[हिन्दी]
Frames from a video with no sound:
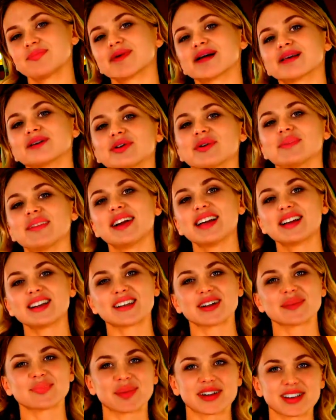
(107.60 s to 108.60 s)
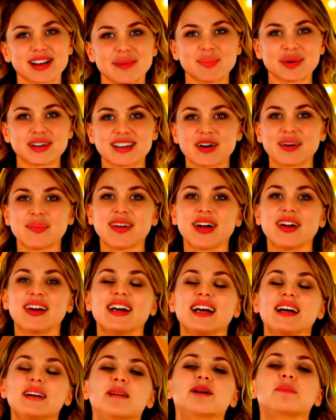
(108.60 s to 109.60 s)
बैक करने के लिए मेरा मतलब है
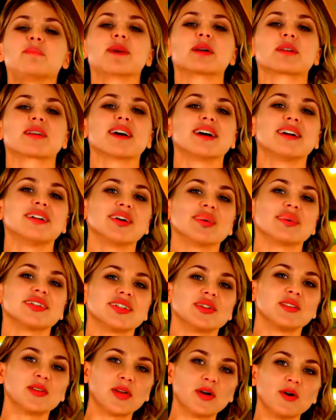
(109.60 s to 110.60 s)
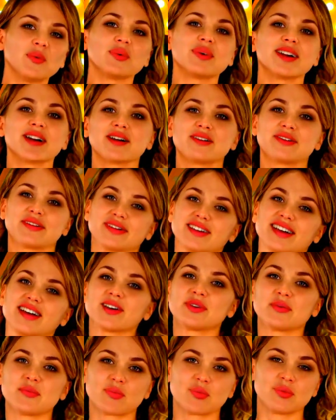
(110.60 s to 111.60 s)
कि मैं गलत हो सकता हूँ याद
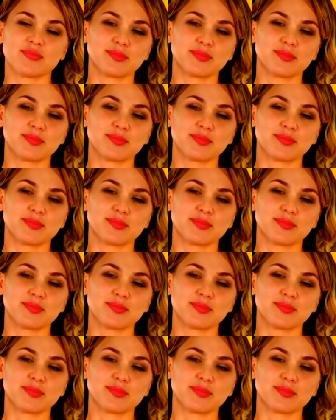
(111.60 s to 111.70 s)
रखिए